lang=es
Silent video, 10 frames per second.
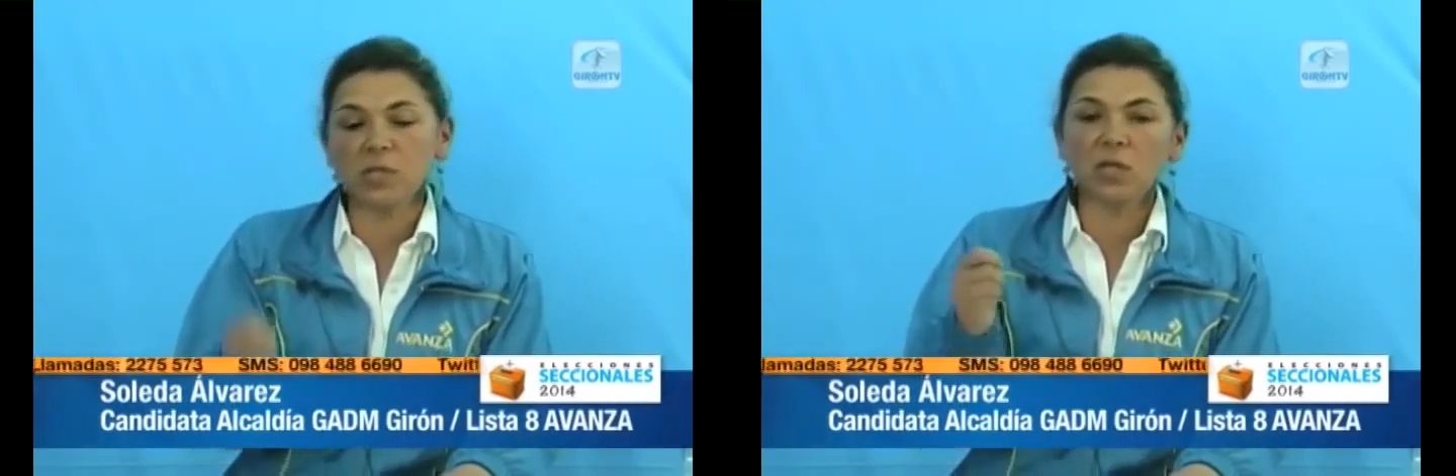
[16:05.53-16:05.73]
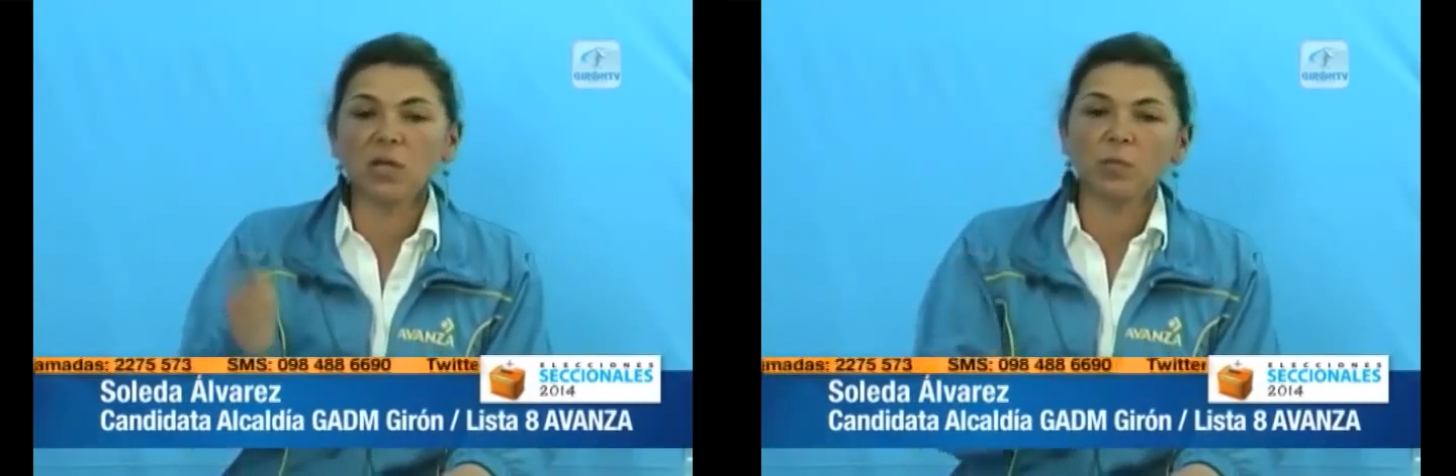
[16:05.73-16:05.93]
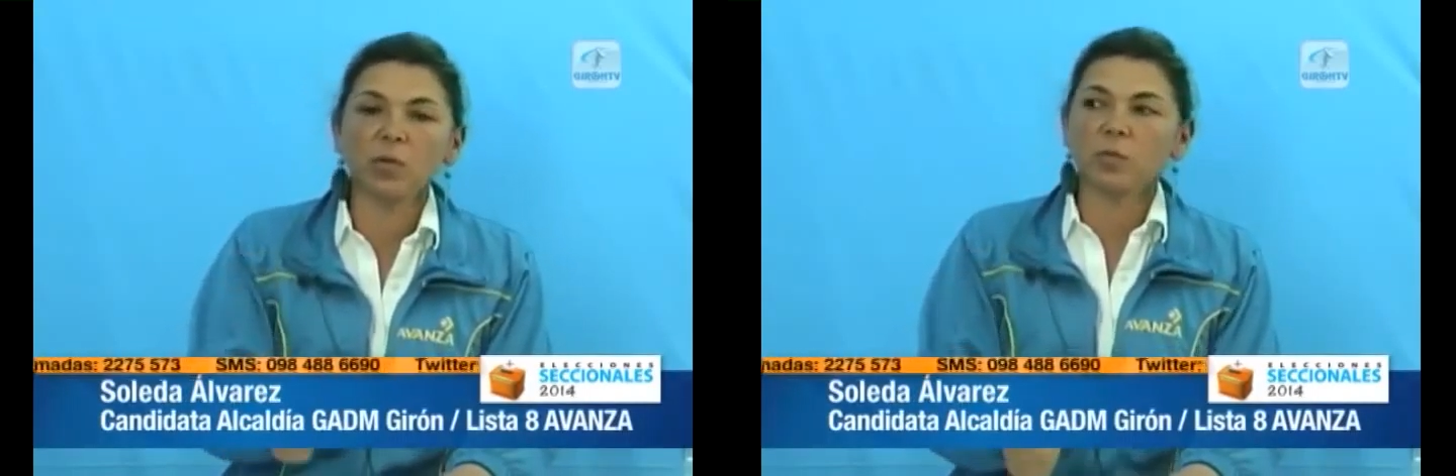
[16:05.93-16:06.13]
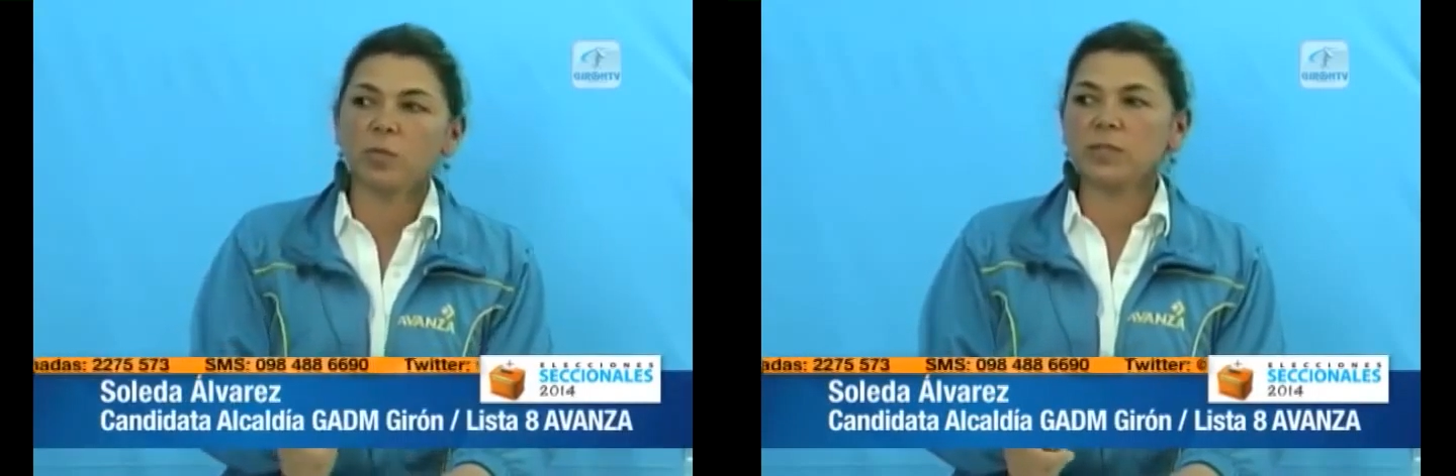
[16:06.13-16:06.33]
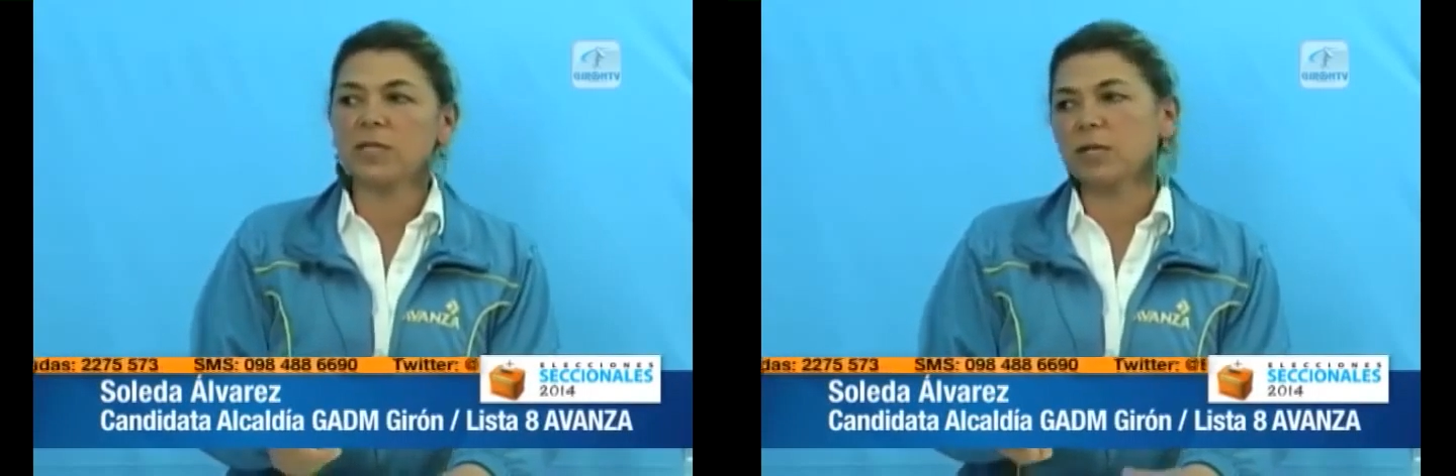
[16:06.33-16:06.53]
que yo le puedo
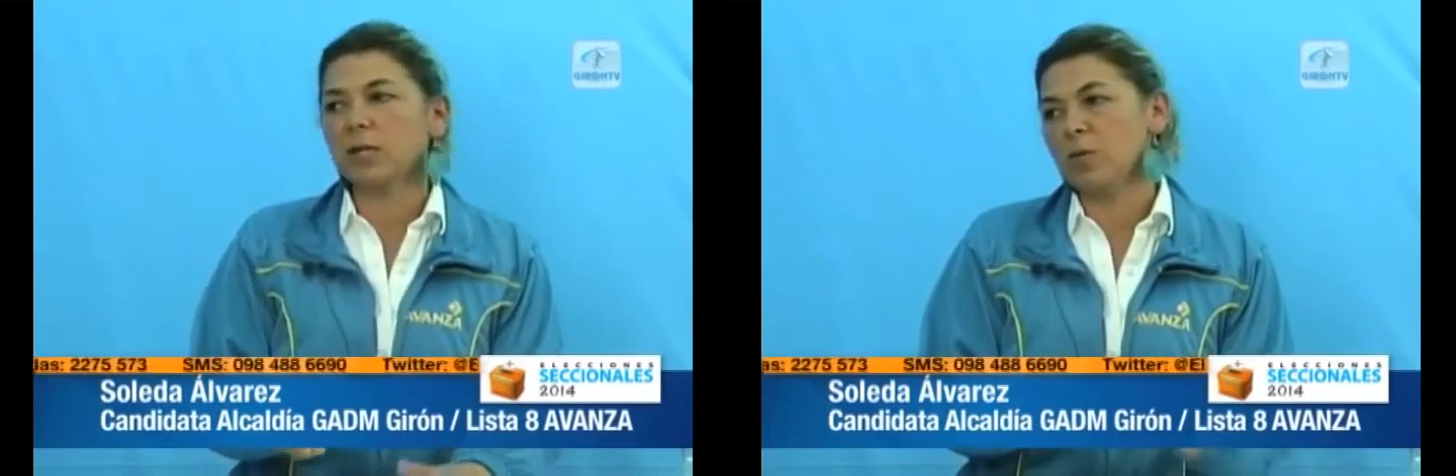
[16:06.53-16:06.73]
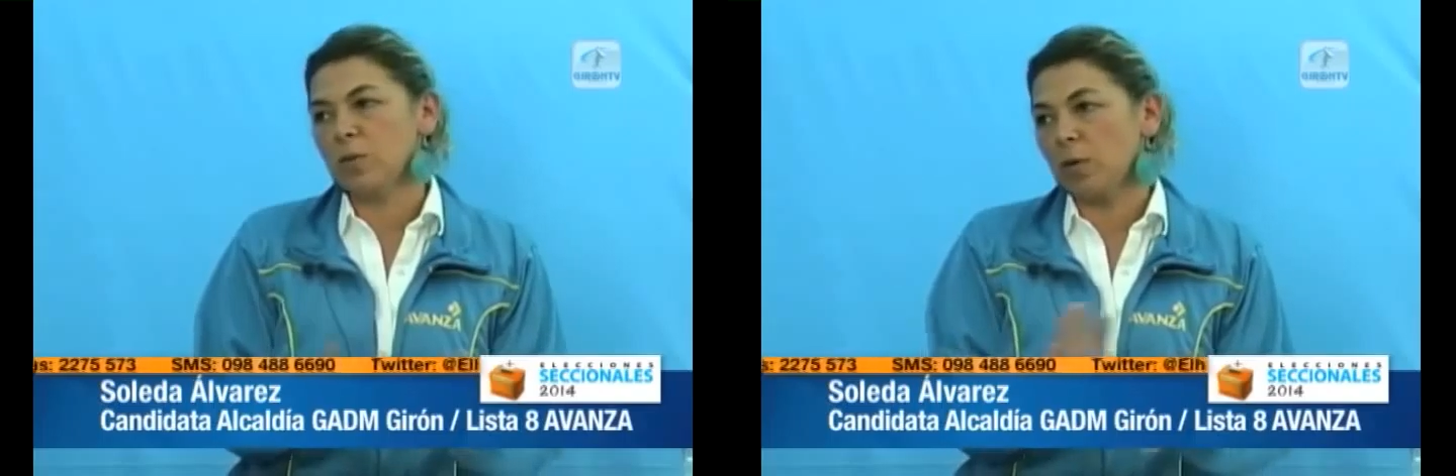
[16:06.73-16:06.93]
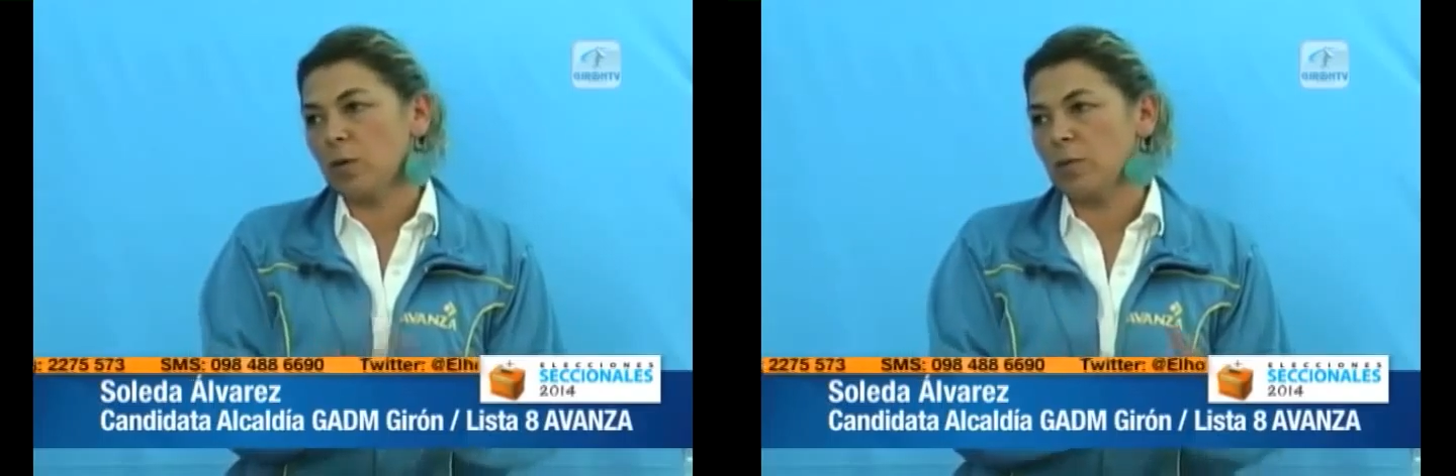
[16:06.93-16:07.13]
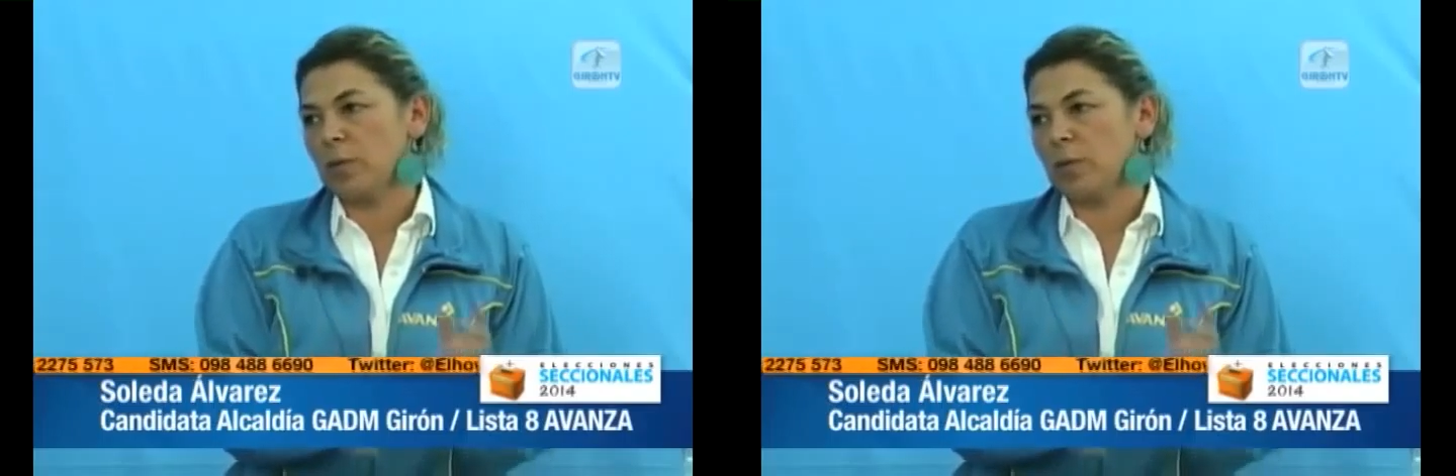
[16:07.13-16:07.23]
pisar el hombro a uno